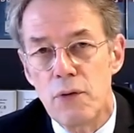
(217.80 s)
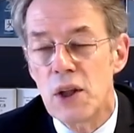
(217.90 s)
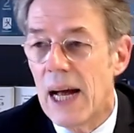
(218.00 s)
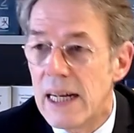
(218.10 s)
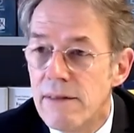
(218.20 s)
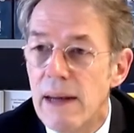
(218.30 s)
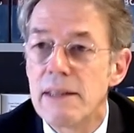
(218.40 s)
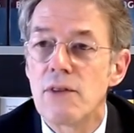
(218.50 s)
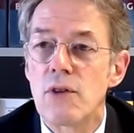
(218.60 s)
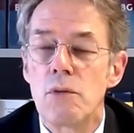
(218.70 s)
Das wird
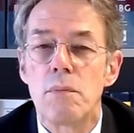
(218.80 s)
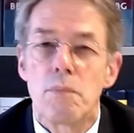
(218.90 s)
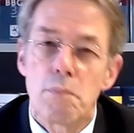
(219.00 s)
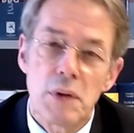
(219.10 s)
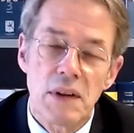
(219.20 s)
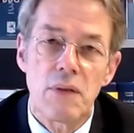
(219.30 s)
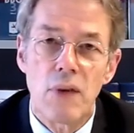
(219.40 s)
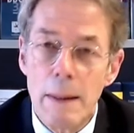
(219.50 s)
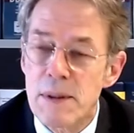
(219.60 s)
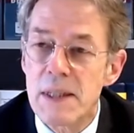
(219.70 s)
teilweise so ein
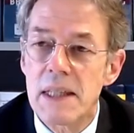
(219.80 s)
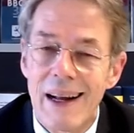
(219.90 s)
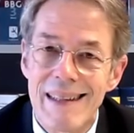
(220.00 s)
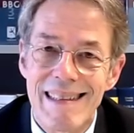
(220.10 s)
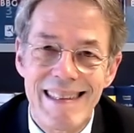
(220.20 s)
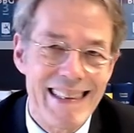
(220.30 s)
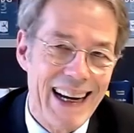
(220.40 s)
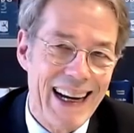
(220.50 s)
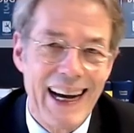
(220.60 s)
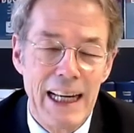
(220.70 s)
bisschen flapsig als
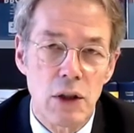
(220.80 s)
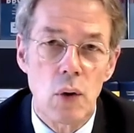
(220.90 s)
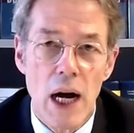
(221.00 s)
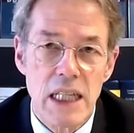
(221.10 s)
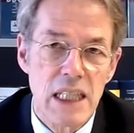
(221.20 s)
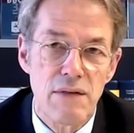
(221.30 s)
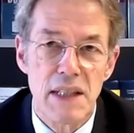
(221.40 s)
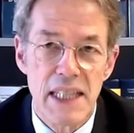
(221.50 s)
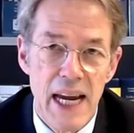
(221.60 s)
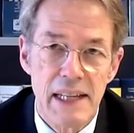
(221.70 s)
die
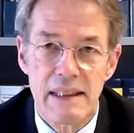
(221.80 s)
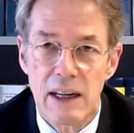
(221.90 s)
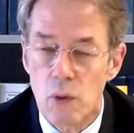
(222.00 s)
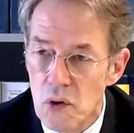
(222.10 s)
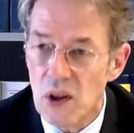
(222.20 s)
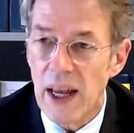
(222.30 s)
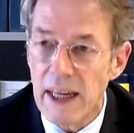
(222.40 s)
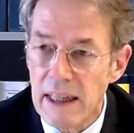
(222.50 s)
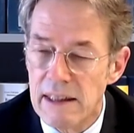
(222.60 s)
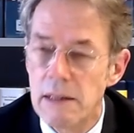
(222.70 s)
Radioaktivität der
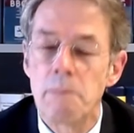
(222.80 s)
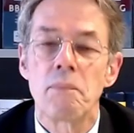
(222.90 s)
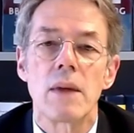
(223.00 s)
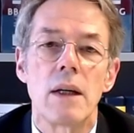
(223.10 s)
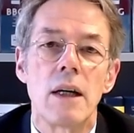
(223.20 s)
Grundrechte